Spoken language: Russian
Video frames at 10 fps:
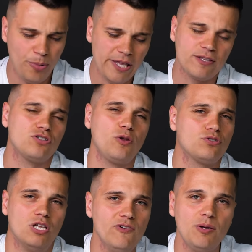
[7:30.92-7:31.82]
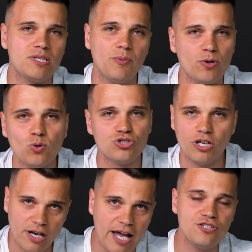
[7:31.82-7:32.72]
Ну, понятно, что они установили бы там
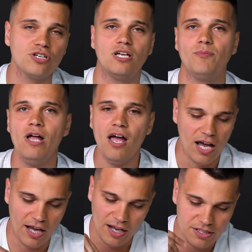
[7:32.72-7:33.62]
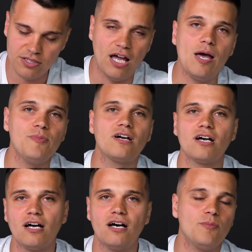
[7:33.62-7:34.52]
получше экранчик, там э, динамик,
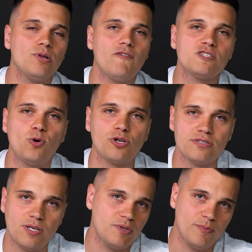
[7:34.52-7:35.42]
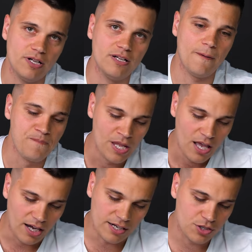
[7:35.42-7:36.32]
э, была возможность там, там э,
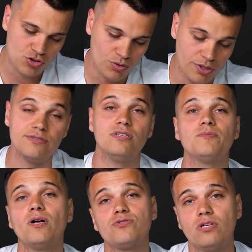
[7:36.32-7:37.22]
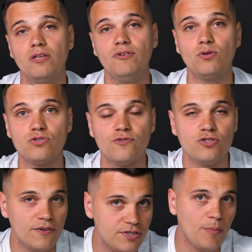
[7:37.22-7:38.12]
карточку eSIM, да, установить, то есть
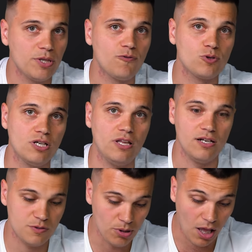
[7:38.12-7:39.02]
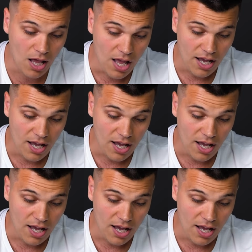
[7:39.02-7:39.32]
вся, вся бы эта функциональность была.